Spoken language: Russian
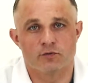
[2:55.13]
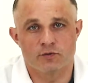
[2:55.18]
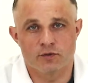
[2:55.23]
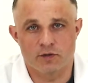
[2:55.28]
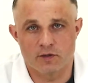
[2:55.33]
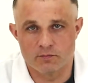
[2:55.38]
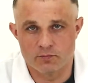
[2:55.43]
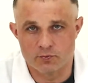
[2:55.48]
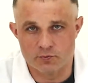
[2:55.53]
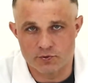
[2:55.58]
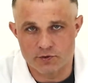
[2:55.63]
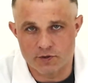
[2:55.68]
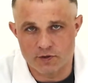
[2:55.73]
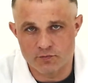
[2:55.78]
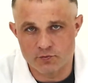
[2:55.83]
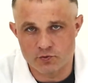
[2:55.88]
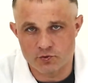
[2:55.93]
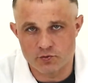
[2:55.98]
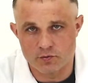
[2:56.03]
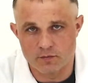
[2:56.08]
требует
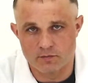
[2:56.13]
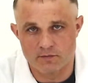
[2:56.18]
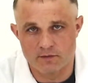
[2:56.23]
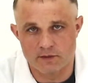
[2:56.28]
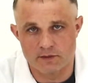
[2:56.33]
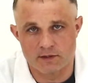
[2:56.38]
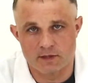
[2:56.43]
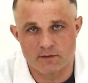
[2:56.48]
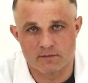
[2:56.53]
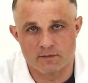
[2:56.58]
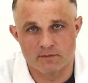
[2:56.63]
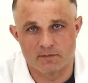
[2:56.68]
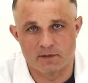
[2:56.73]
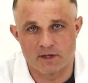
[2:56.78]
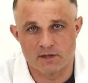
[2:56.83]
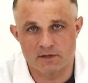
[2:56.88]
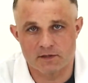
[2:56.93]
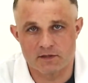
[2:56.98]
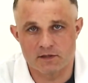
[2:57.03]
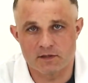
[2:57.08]
того, чтобы вы к нам
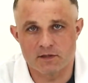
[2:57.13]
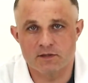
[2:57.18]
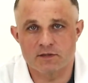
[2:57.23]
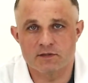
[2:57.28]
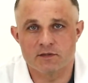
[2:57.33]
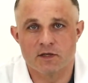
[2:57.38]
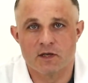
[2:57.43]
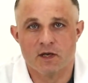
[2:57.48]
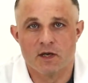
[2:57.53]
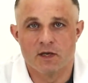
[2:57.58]
обратились,